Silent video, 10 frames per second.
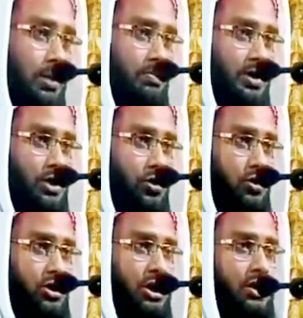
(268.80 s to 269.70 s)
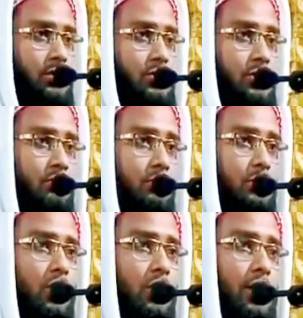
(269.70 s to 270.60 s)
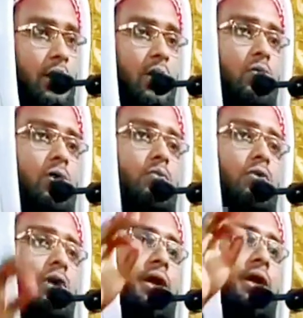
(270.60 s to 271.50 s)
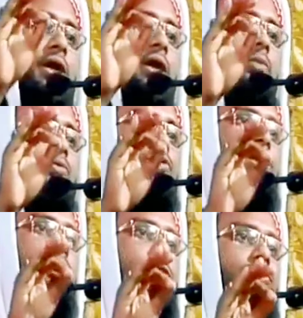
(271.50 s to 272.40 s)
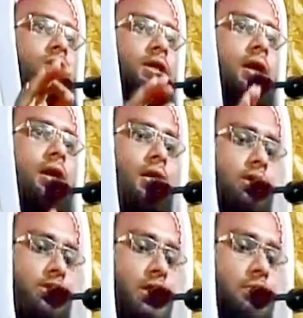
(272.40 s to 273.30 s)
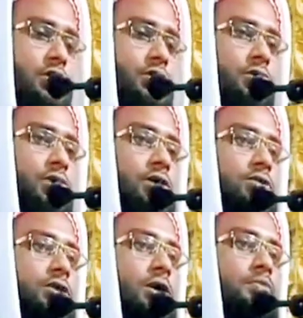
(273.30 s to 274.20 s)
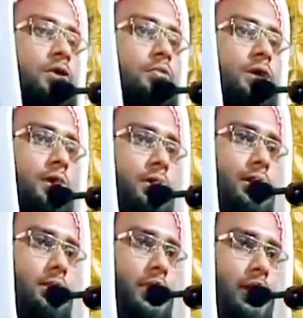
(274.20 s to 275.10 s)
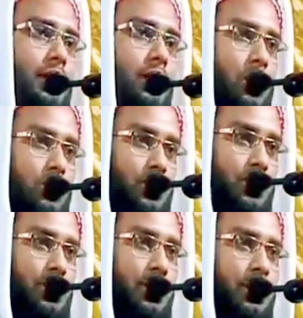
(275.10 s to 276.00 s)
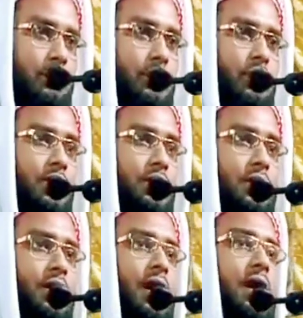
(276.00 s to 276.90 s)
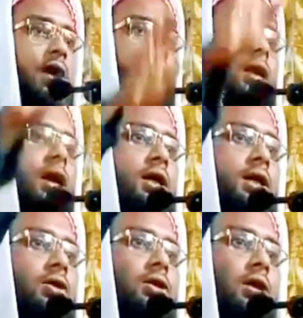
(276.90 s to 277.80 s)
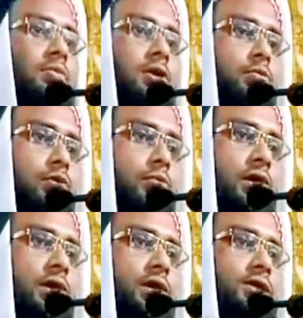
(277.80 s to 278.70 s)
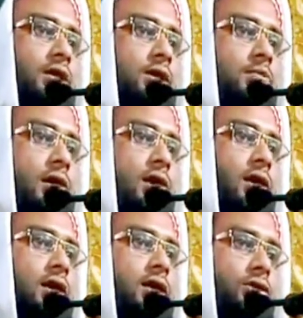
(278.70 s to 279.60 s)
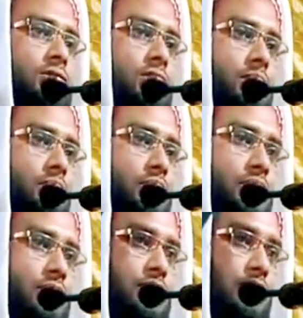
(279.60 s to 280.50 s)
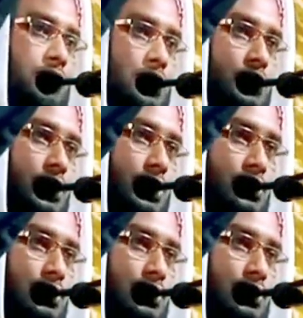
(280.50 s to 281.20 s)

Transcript: আপনার যত সাধ্য সম্ভব হয় ওই মহিলাটাকে বুঝাইয়া সোজাইয়া স্বামীর সঙ্গে যদি আপনি মিলিয়ে দিতে পারেন কঠিন কায়ামতের দিন আল্লাহর আদালতে আপনি মমিনা হিসাবে আল্লাহর সঙ্গে পরিচয় হবেন যেরকম